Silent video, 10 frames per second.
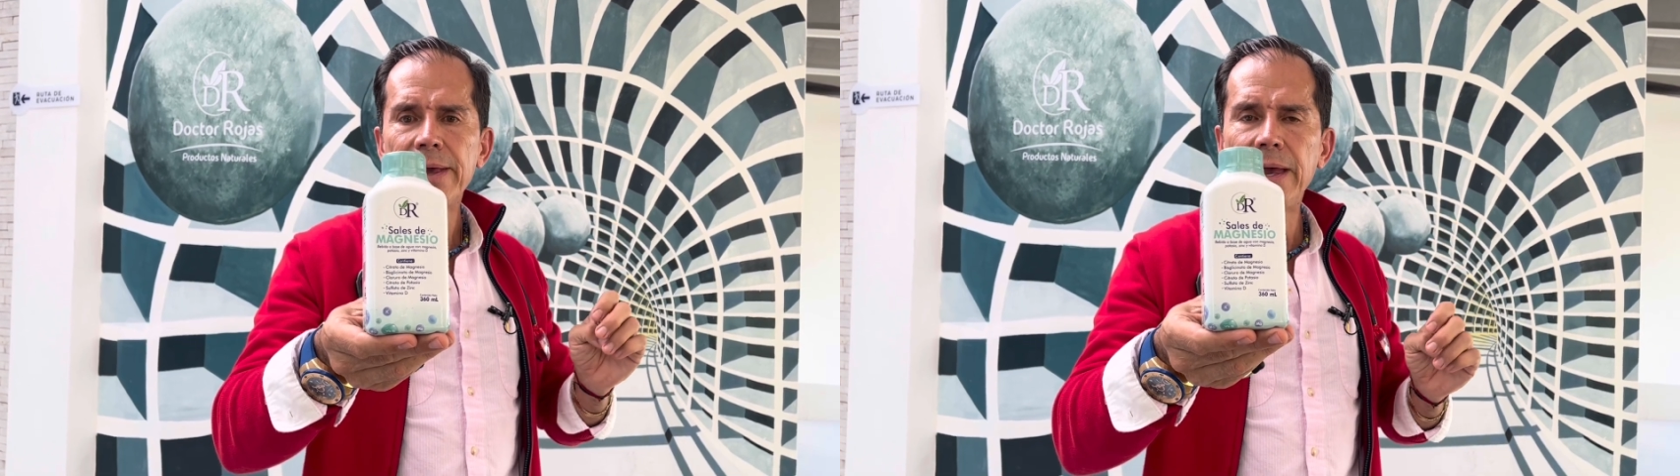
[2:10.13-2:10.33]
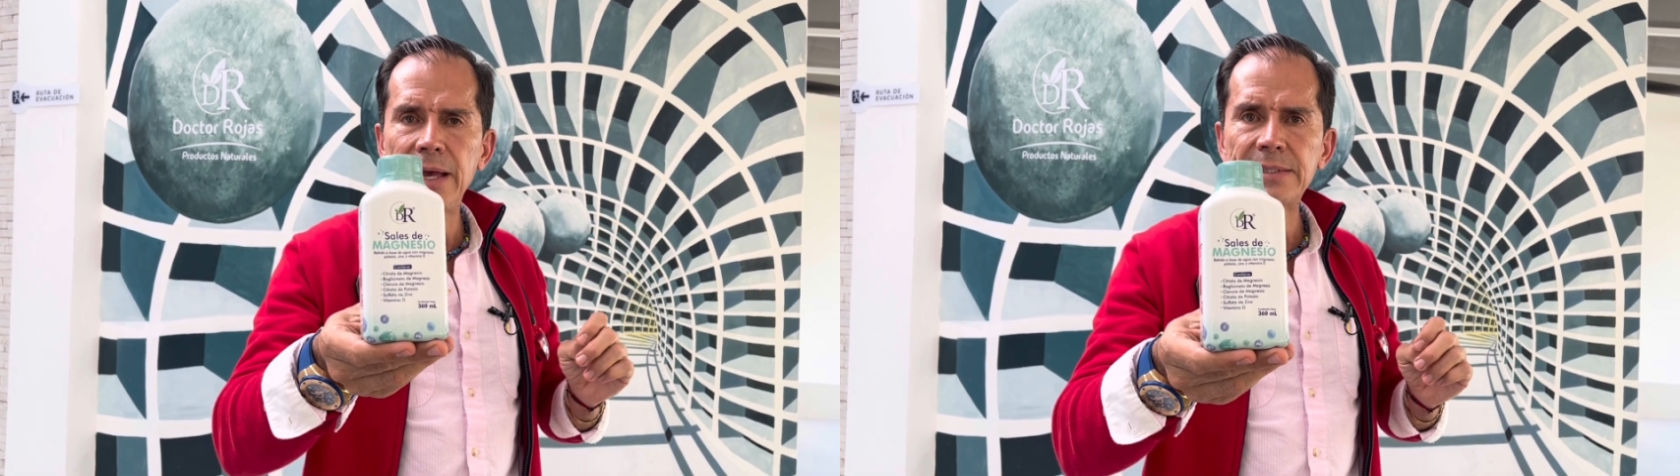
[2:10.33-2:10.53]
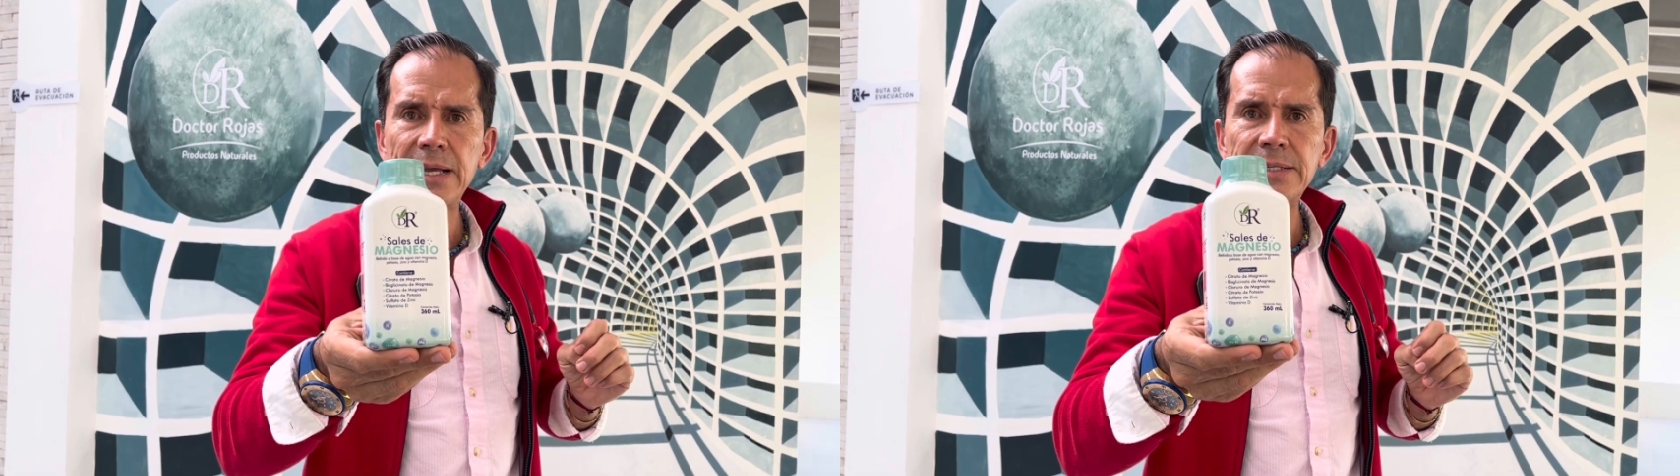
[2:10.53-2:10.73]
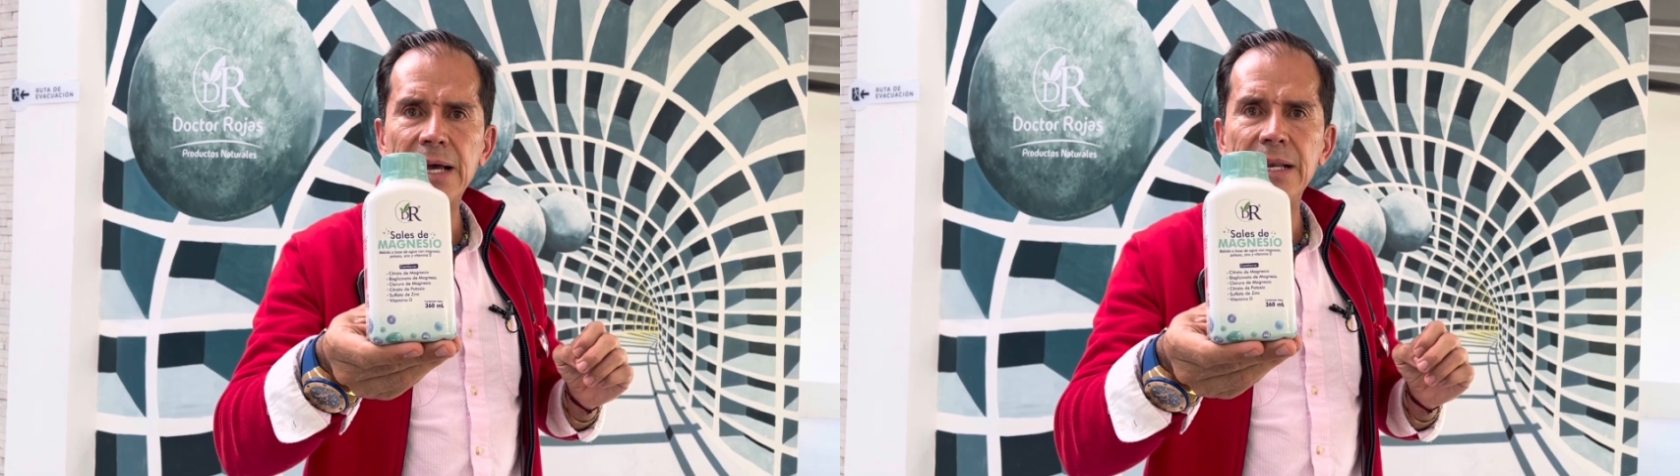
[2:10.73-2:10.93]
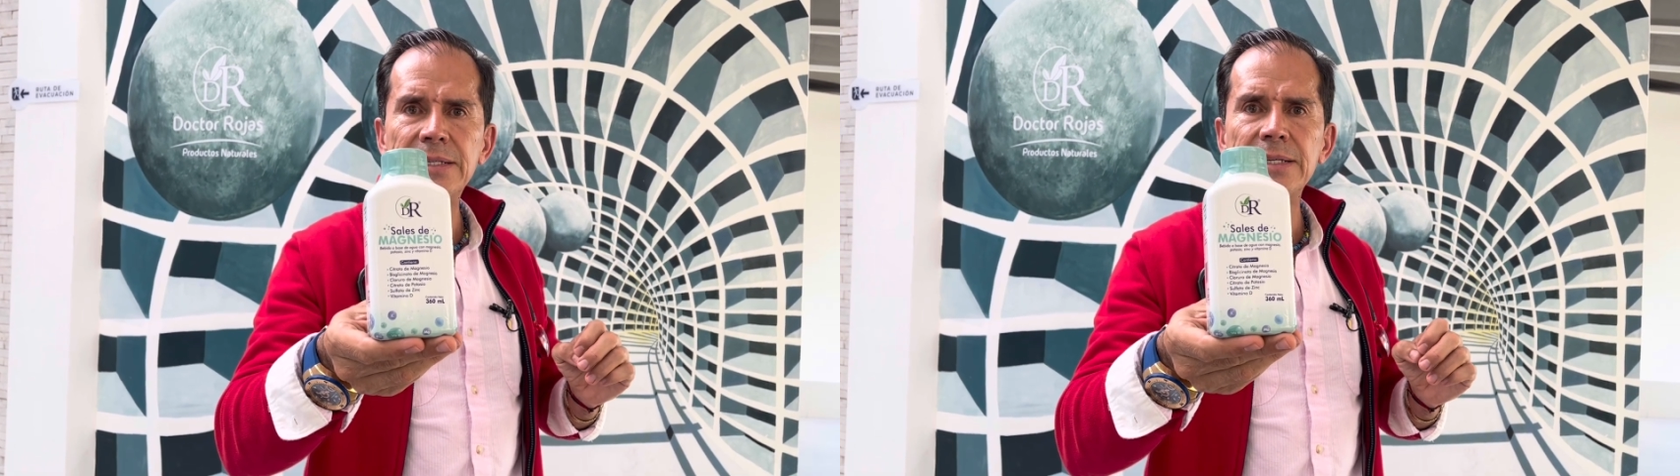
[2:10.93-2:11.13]
Esta
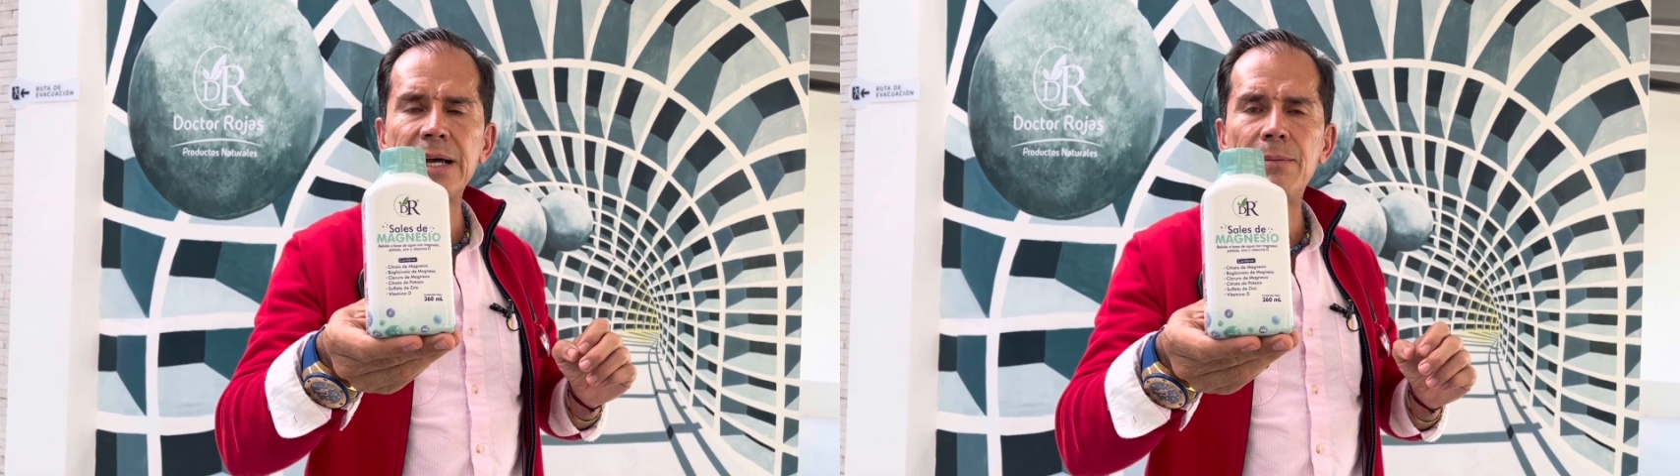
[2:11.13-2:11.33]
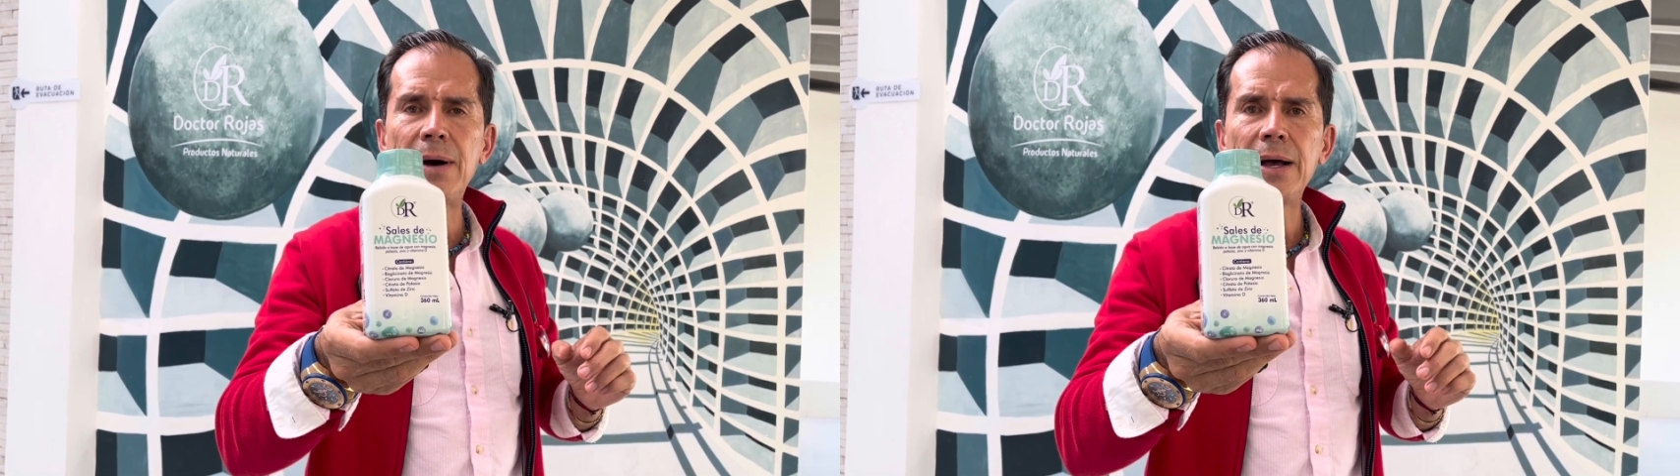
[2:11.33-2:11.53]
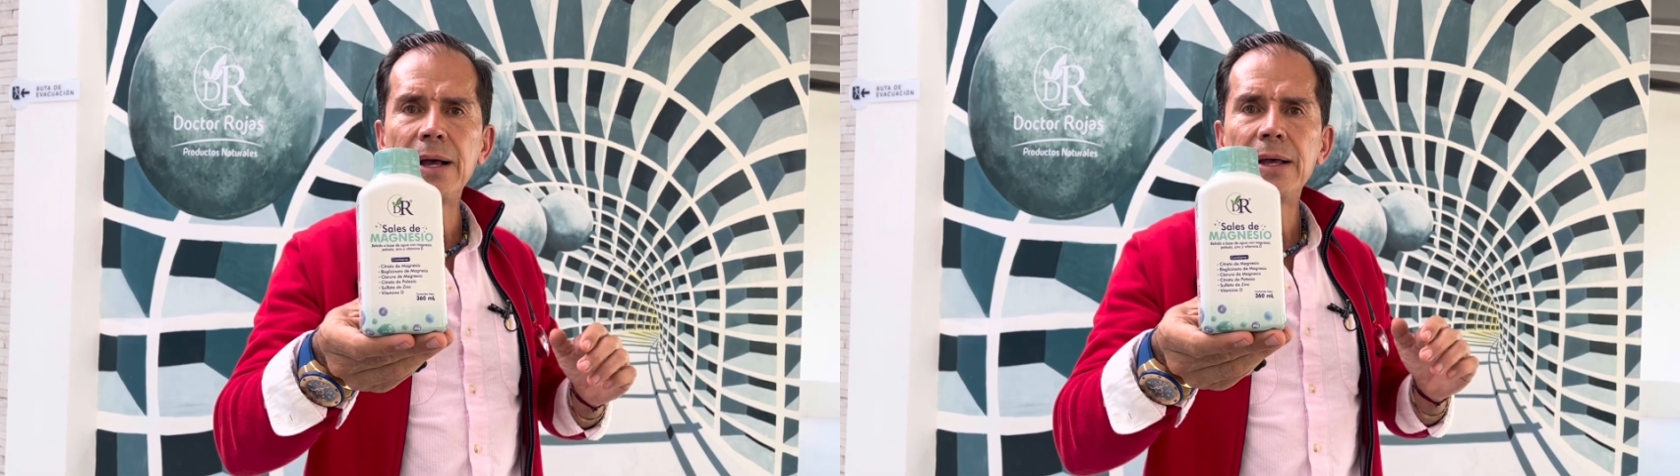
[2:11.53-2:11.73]
sal se llama